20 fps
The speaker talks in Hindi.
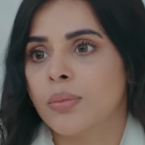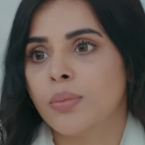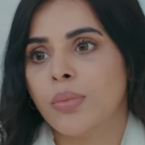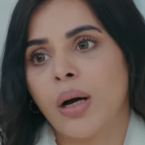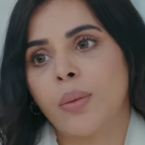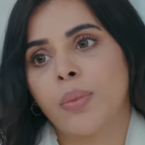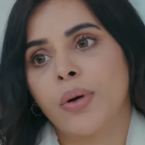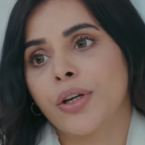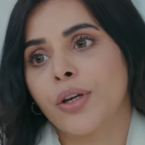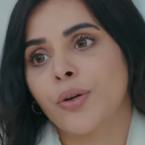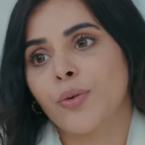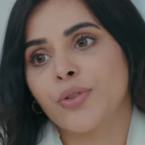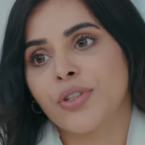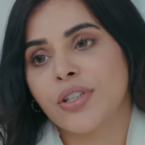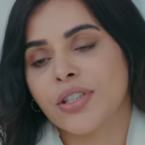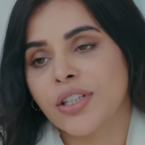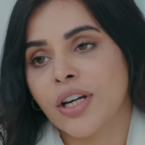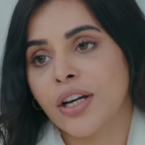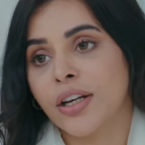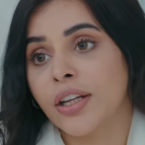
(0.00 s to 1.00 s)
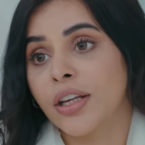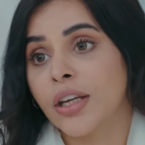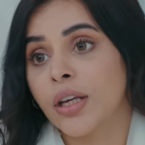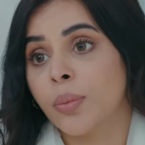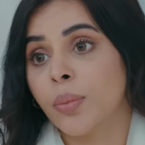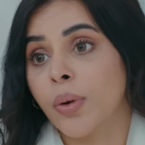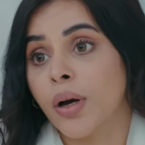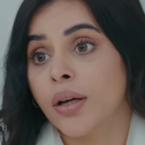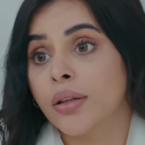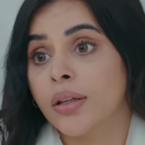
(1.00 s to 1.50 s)
बाबा के गुजर जाने के
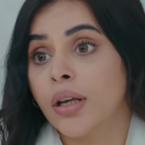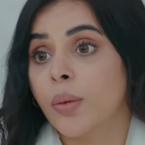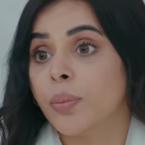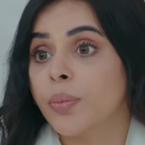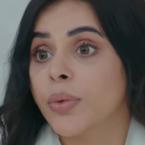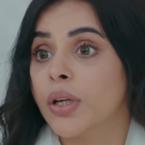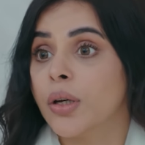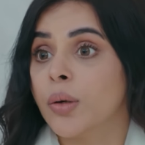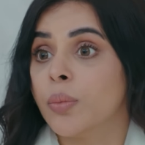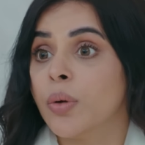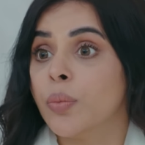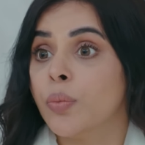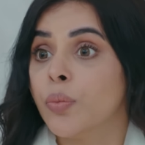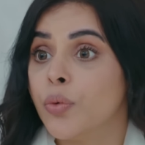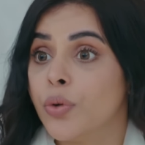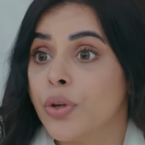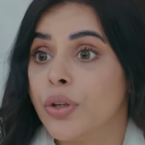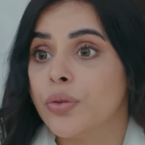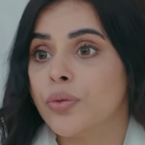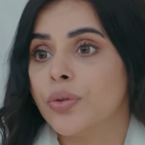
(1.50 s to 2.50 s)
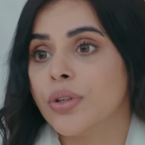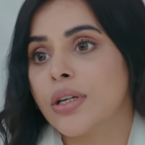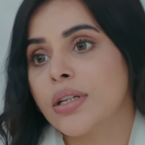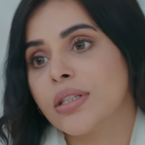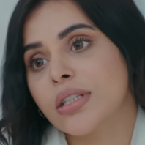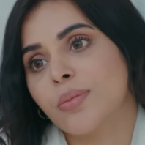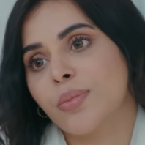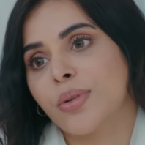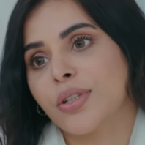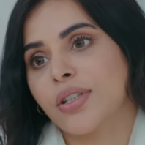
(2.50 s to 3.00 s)
बाद आपने हमें पूरी दुनिया
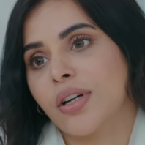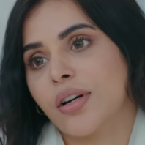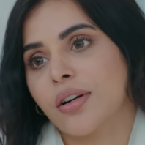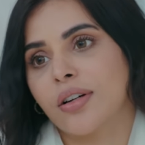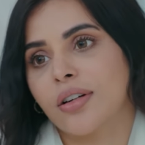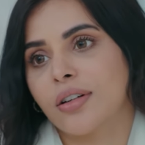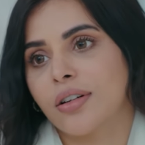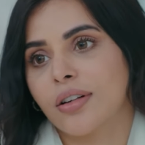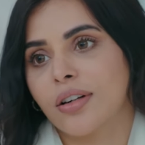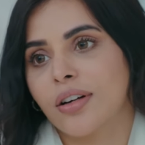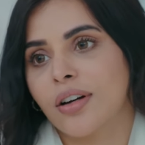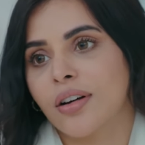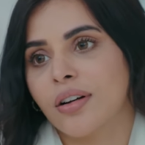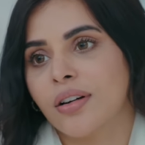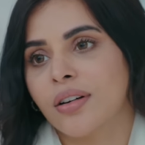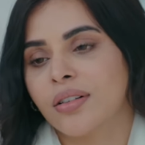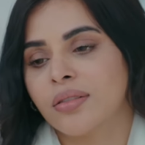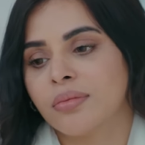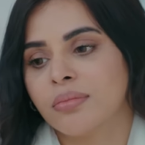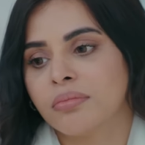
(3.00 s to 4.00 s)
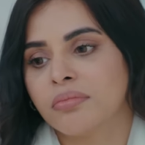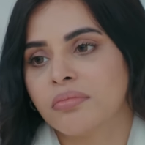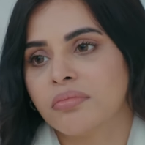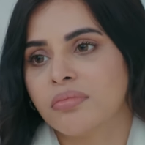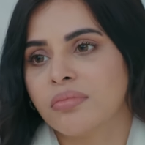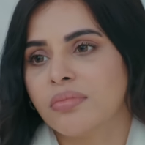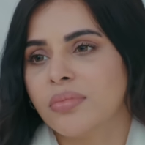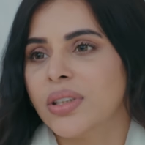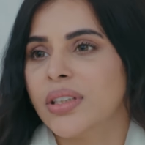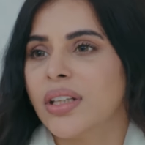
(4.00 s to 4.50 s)
से बचा कर रखा
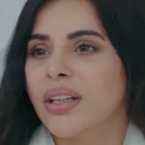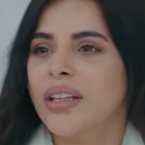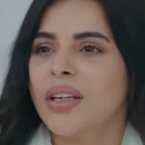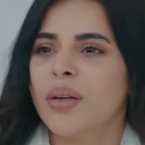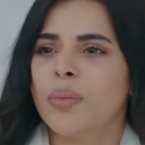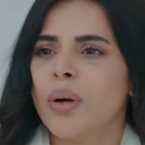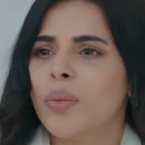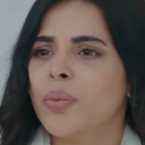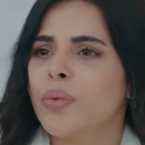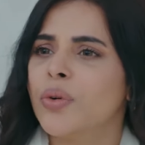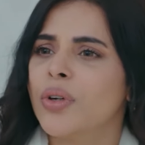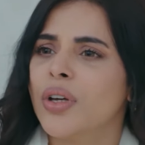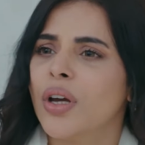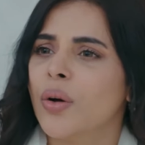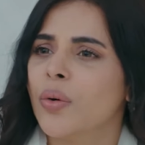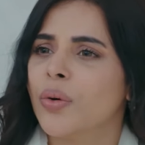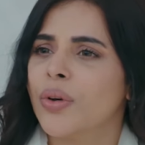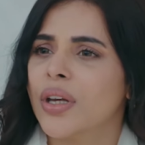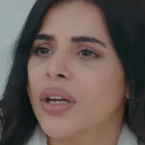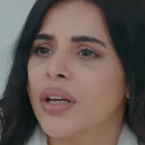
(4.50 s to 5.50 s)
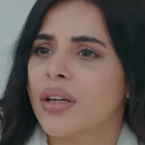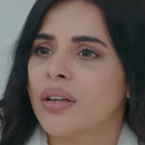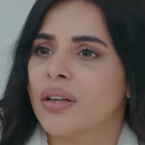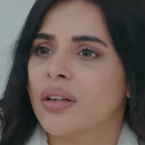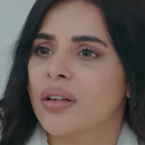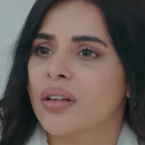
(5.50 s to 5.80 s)
धनी अब आपको क्या हो गया है